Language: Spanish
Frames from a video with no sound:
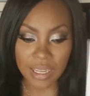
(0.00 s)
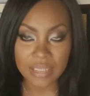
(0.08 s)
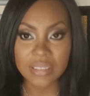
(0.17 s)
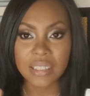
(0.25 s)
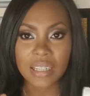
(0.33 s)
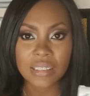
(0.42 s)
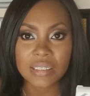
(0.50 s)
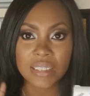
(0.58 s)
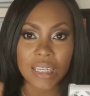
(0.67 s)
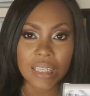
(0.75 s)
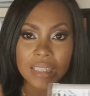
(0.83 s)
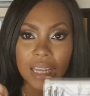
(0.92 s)
así
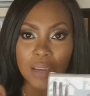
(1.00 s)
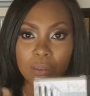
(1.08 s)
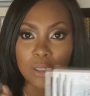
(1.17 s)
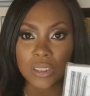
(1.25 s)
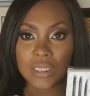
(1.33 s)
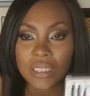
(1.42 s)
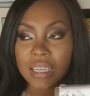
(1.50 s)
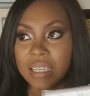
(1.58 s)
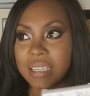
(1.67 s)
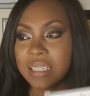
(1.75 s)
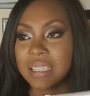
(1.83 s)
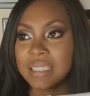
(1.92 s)
grandecita que trae brochas
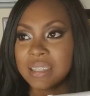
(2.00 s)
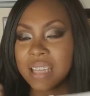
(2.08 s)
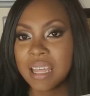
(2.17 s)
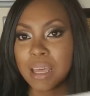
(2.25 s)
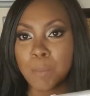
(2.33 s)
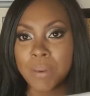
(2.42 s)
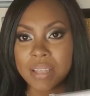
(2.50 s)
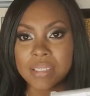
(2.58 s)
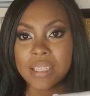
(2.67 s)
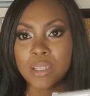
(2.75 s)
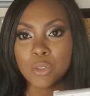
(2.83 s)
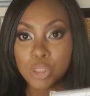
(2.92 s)
y nada
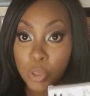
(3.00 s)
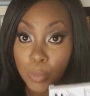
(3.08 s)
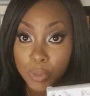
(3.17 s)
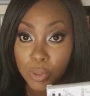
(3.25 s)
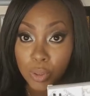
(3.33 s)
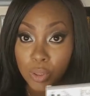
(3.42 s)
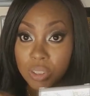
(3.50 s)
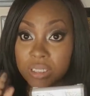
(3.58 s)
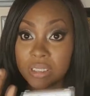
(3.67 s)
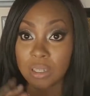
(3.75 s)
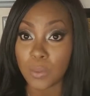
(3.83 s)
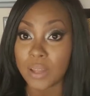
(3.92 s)
pasa de los 5 mil
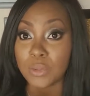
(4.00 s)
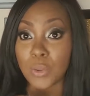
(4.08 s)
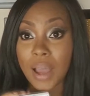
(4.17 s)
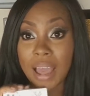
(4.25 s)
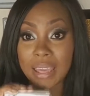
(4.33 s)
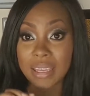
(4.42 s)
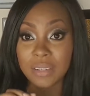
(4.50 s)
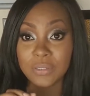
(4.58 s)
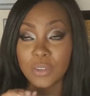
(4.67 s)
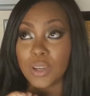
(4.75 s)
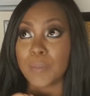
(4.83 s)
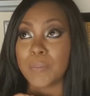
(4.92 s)
colones en cuanto a
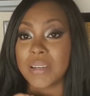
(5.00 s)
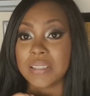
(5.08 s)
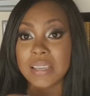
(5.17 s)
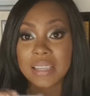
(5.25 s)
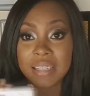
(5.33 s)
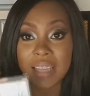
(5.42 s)
Elf, lo que me parece